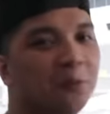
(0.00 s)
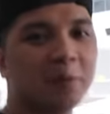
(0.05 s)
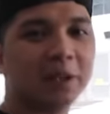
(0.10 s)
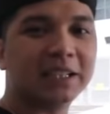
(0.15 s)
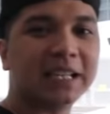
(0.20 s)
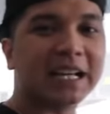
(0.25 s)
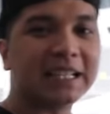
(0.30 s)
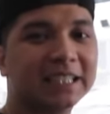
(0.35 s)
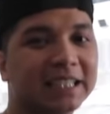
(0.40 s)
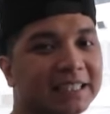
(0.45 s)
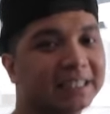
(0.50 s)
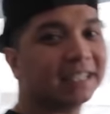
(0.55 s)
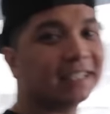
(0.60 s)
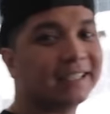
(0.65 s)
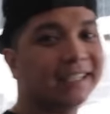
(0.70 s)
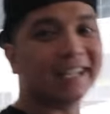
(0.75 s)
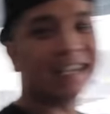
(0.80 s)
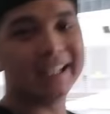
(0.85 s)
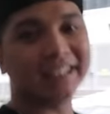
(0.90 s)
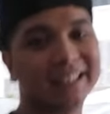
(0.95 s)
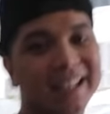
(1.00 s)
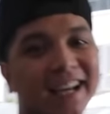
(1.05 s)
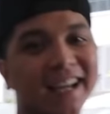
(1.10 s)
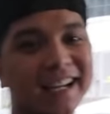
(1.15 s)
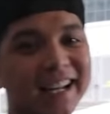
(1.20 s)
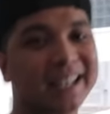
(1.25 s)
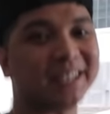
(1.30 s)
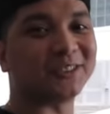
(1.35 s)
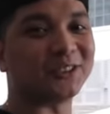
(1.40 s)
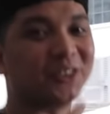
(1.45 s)
Kung magdadagdag na lang ng
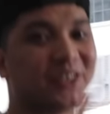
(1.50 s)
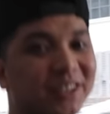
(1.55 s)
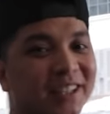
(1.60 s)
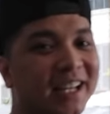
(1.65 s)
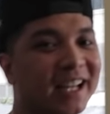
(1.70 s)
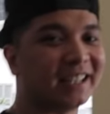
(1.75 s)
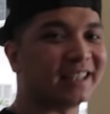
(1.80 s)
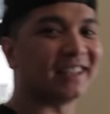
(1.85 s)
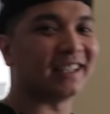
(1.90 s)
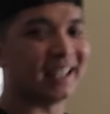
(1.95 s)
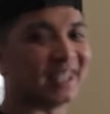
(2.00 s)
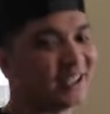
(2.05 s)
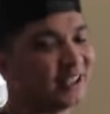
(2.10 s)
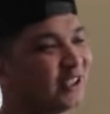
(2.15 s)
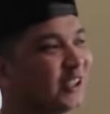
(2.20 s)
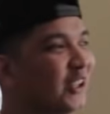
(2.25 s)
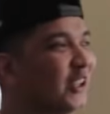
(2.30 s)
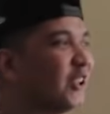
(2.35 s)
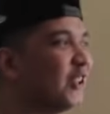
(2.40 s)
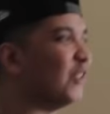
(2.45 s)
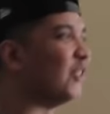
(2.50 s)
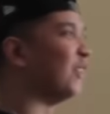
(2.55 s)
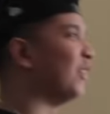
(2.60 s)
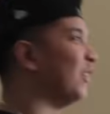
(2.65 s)
rice or not, ayun na yun.